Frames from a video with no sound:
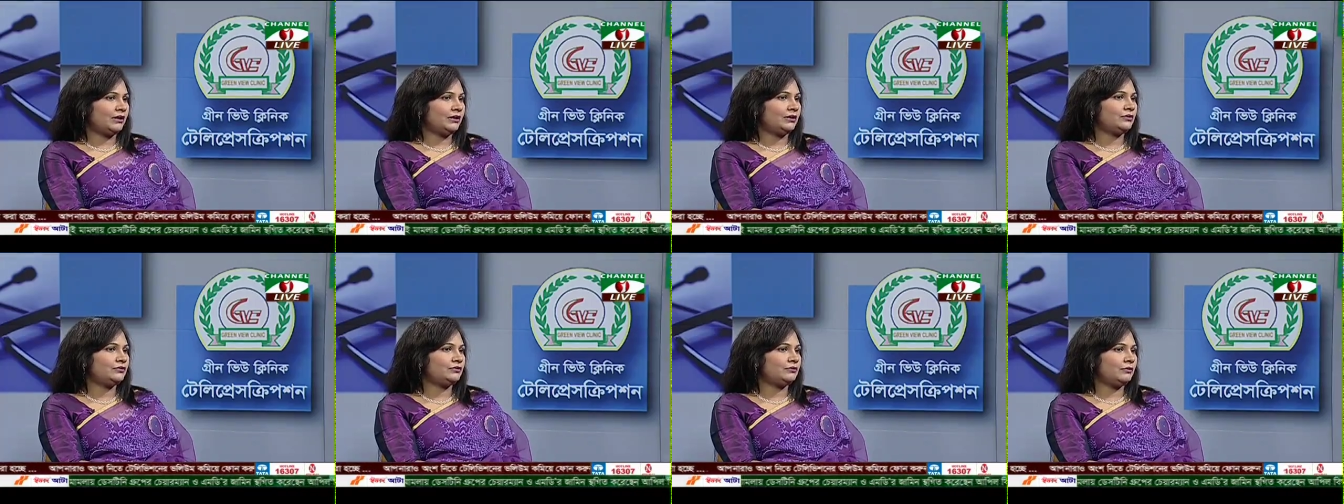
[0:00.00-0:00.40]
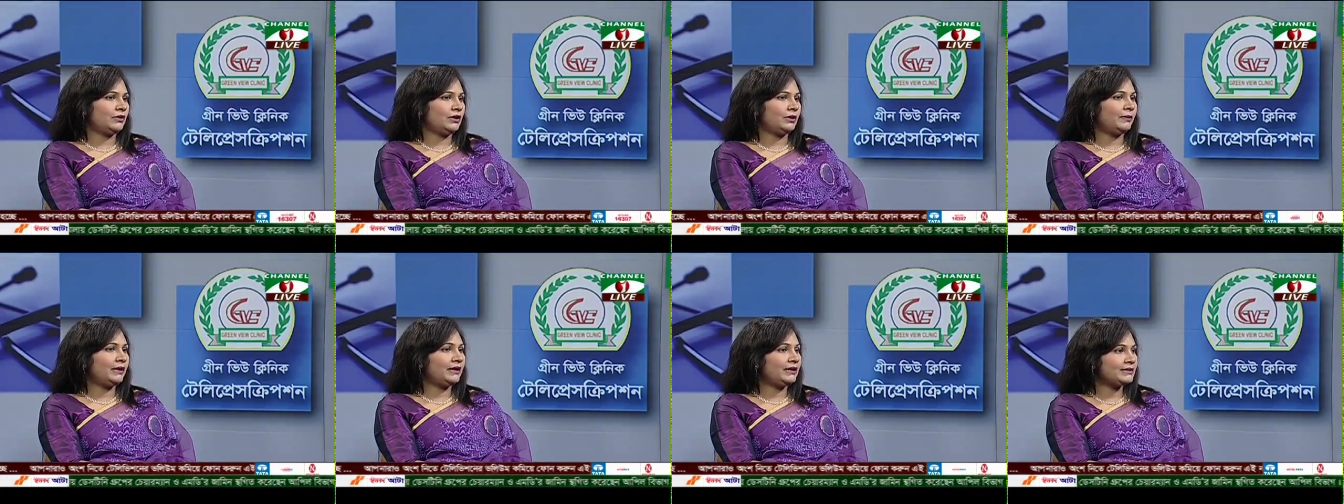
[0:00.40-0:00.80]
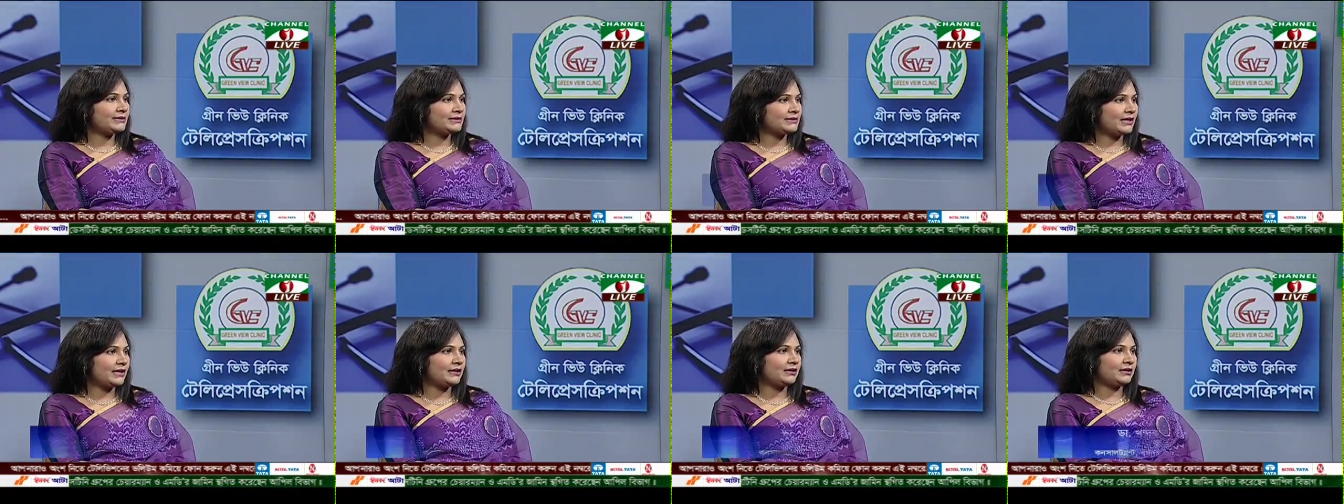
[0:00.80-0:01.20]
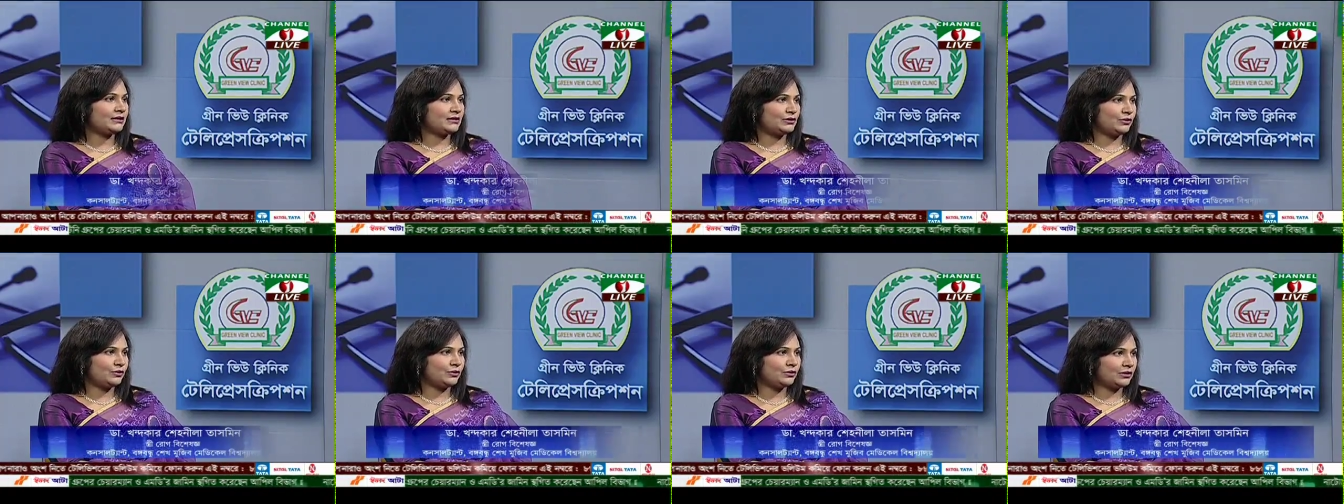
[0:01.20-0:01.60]
মানে ব্যালেন্স
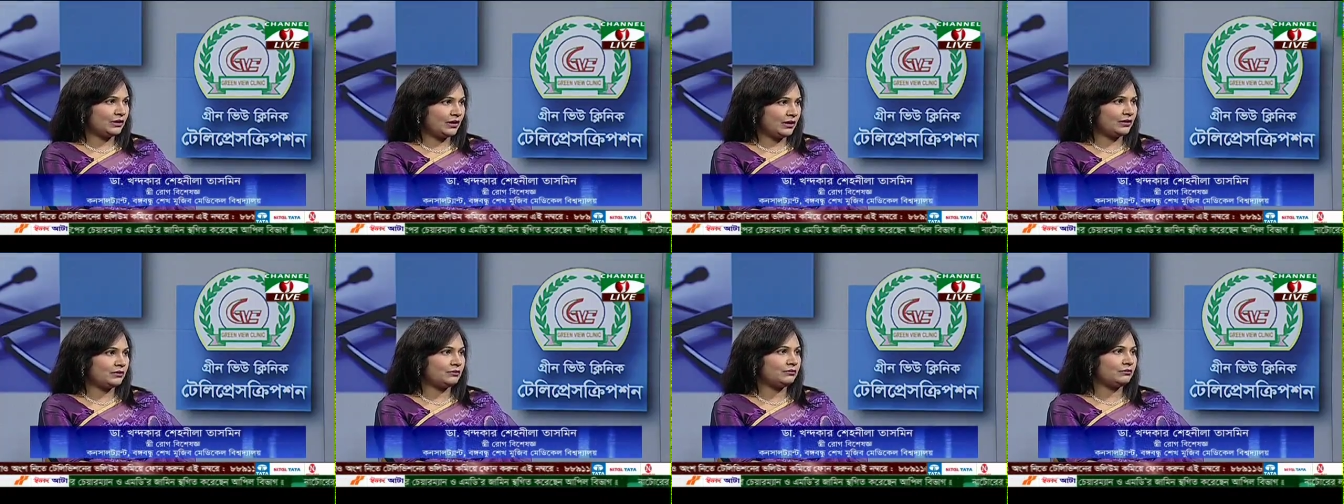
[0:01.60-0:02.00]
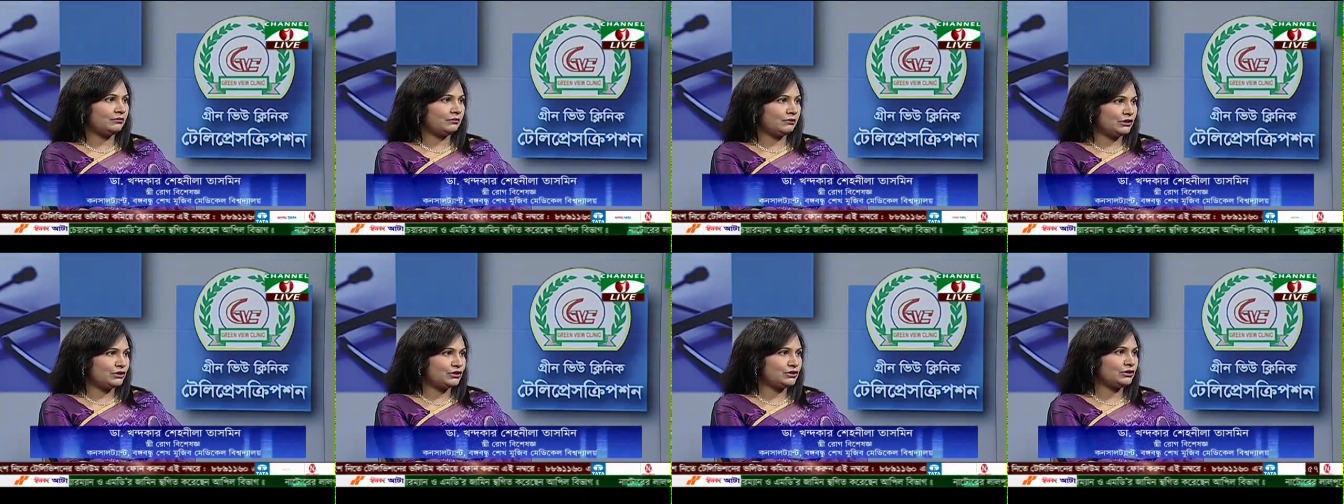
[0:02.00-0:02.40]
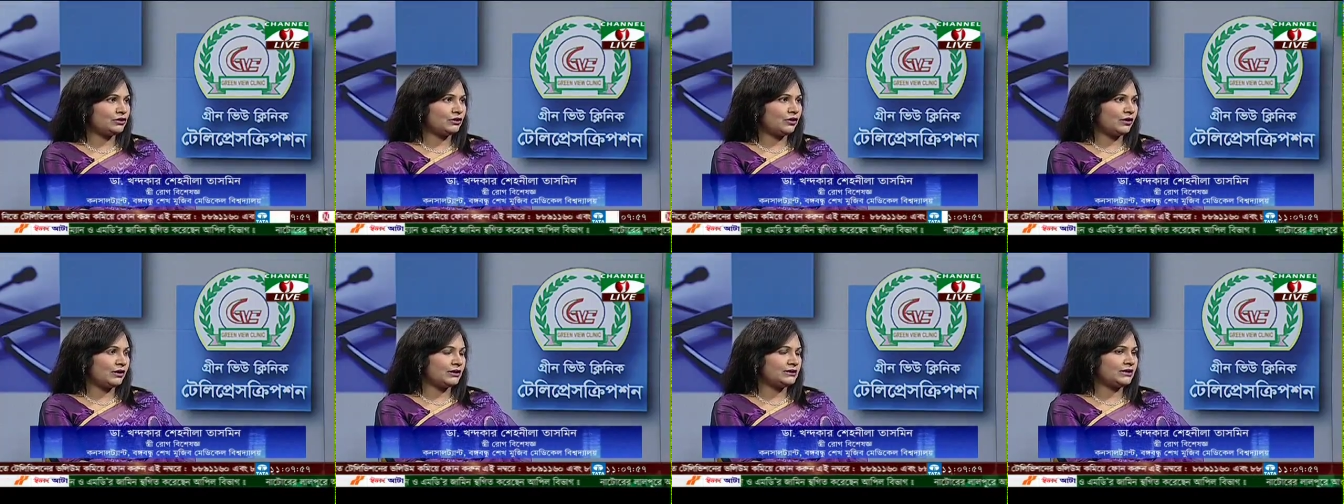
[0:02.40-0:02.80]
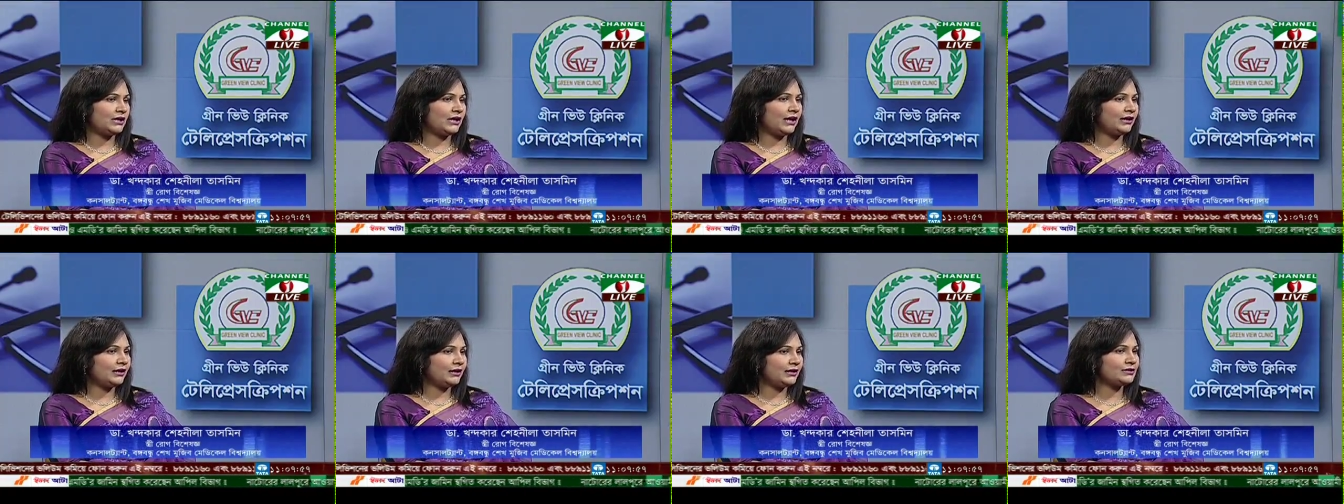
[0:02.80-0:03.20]
ডায়েটটা যেন তার নিশ্চিত করা
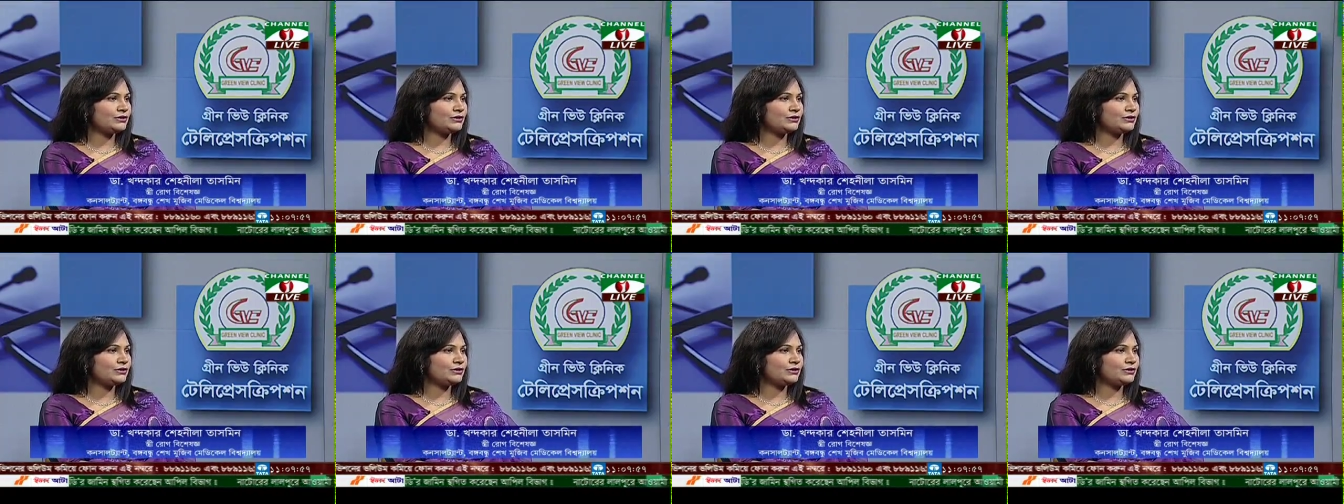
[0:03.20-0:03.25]
যায়